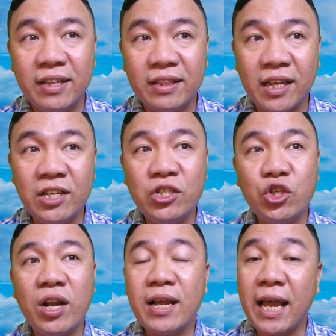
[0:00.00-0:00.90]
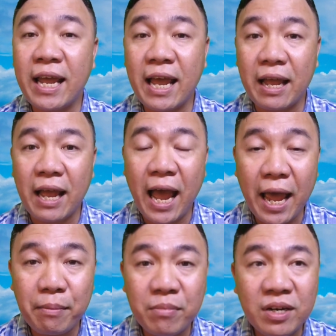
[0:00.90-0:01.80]
Tính cho đến ngày
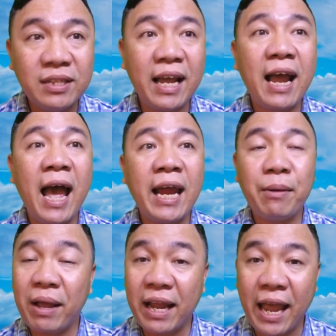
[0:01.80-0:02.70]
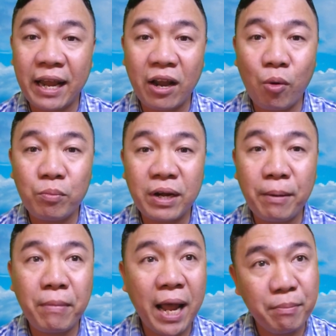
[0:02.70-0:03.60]
20 tháng 2 năm
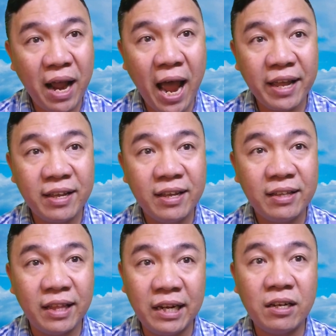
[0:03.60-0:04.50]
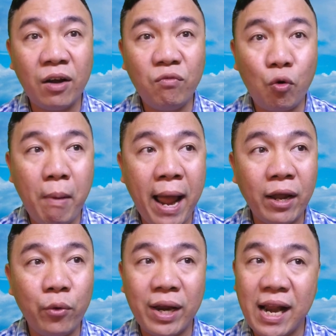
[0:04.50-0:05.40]
2022, thị trấn Vụ
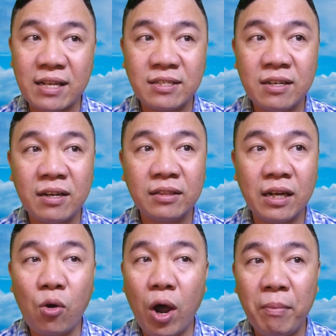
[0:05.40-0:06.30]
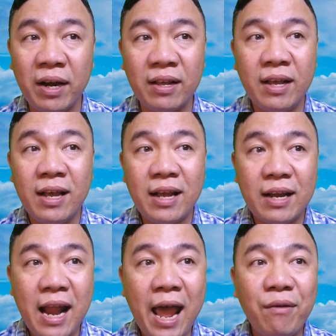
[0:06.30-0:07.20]
Bản, huyện Lạc Sơn, tỉnh Hòa Bình
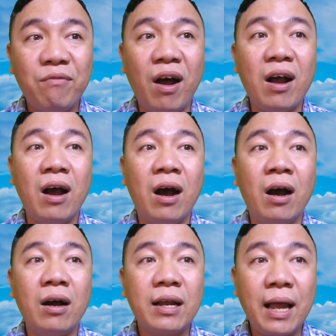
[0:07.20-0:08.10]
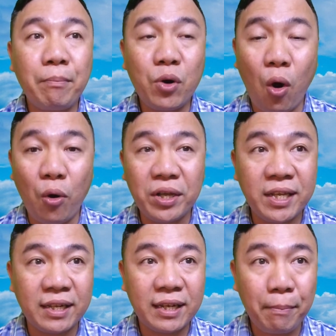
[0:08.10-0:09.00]
đang vẫn ở cấp độ
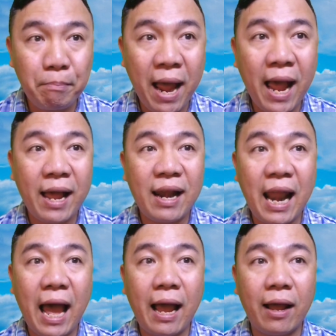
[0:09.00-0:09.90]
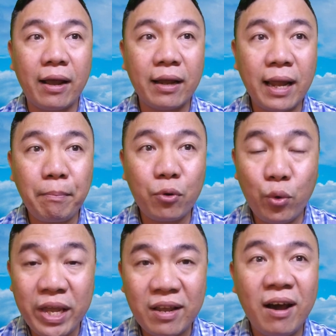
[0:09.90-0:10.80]
dịch cấp 3 là cấp
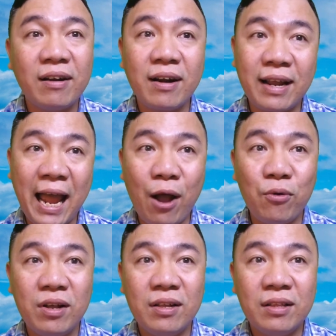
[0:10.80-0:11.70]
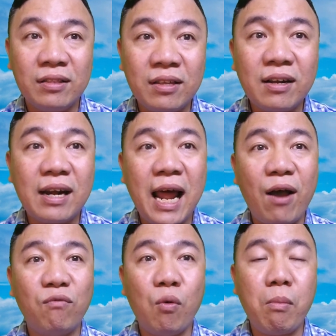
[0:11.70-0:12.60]
nguy cơ rất cao, tức
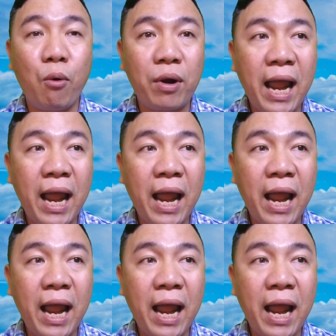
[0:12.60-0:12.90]
là vùng màu